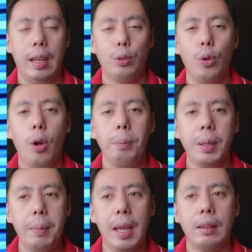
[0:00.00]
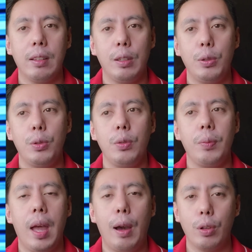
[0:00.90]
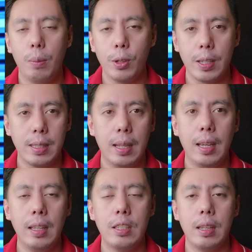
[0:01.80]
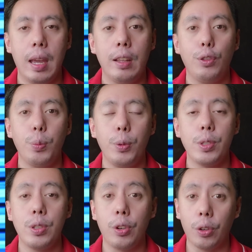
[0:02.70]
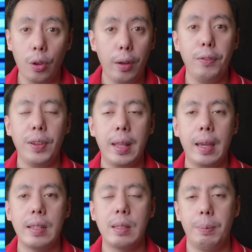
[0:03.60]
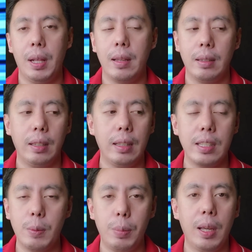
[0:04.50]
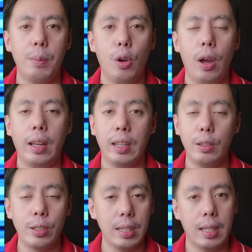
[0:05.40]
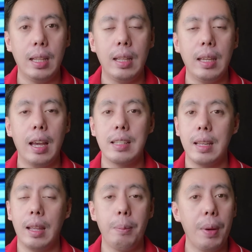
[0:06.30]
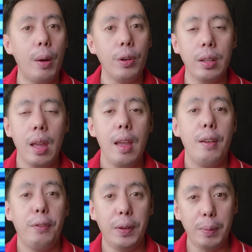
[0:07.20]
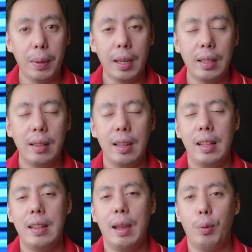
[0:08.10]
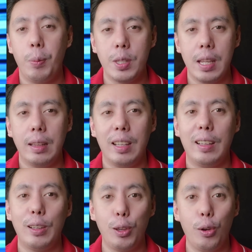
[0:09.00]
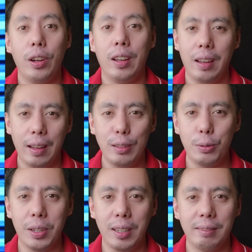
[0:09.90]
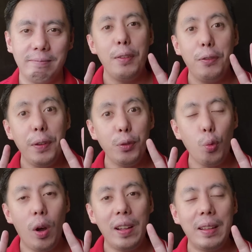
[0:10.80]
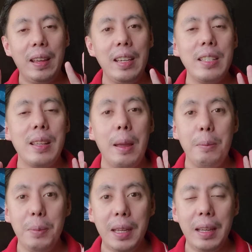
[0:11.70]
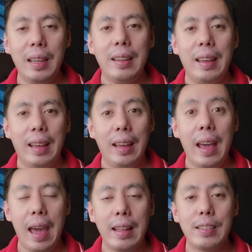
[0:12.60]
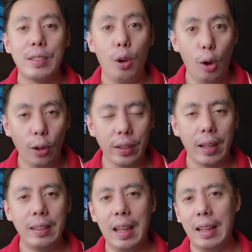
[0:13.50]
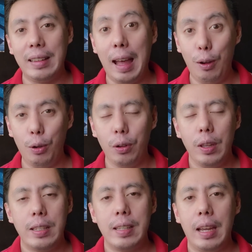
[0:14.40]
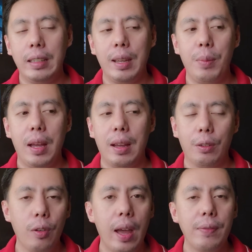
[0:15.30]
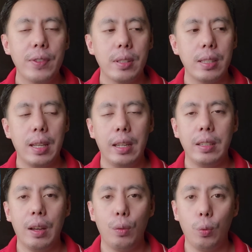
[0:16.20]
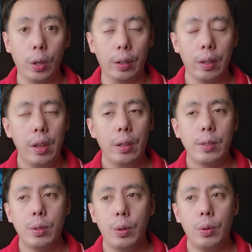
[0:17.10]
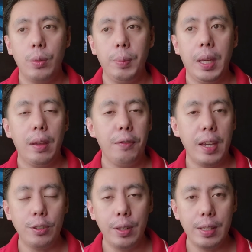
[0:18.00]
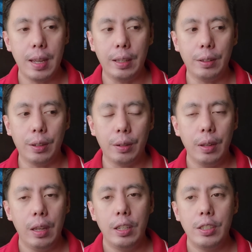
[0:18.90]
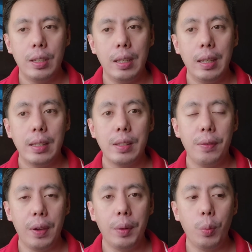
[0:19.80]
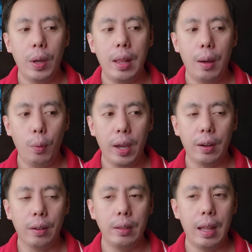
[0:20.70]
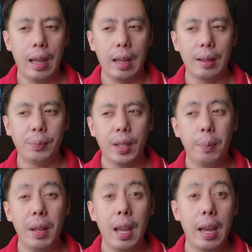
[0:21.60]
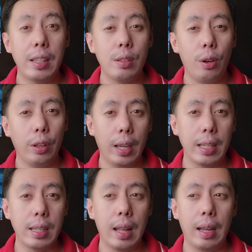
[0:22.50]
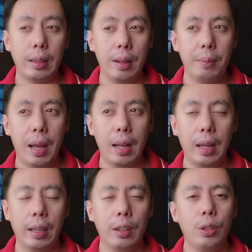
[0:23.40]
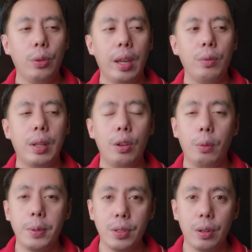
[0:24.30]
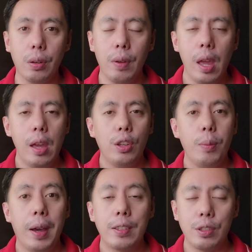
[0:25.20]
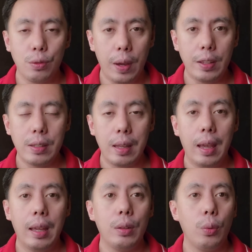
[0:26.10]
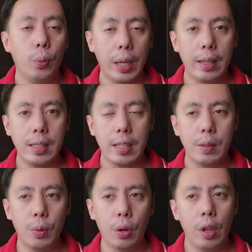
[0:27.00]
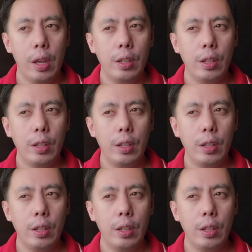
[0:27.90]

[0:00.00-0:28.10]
To complement yung aura mo sa stage and to boost your confidence para i-display mo ang inyong sarili as an empowered female na representing your country. Fifth one is being a hands-on na tao sa kanyang mga crafts, sa kanyang work. So, being a fashion designer, she is very well aware na kapag hands-on ka sa lahat ng bagay, you can really observe yung mga strengths and weaknesses mo.